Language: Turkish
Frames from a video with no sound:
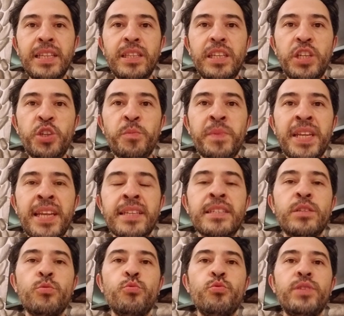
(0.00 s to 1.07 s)
diş
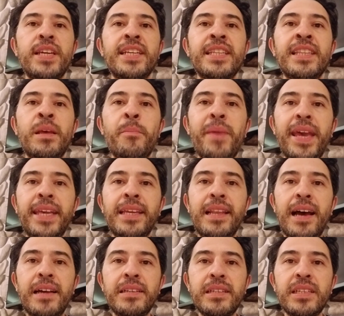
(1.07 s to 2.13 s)
mininiz üzerinde
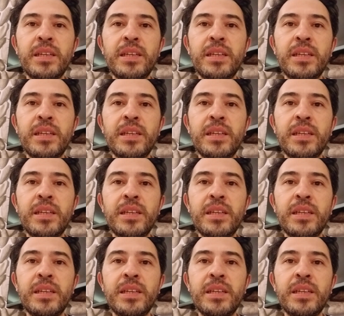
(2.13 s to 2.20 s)
bekler,